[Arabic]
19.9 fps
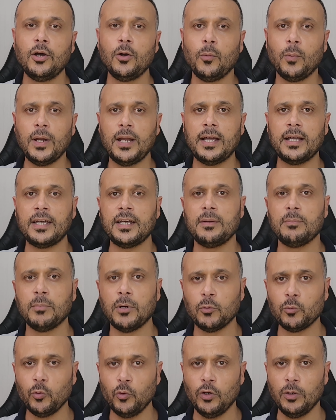ولكن
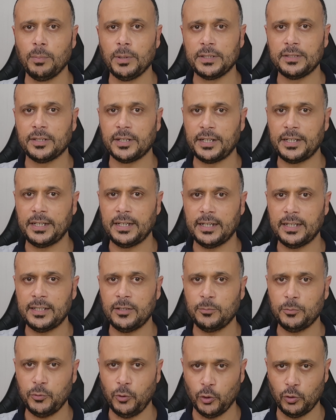موضوع البطاريه
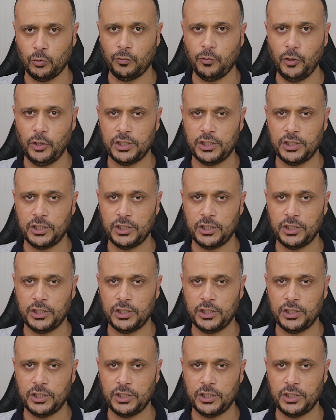هذا تحطه في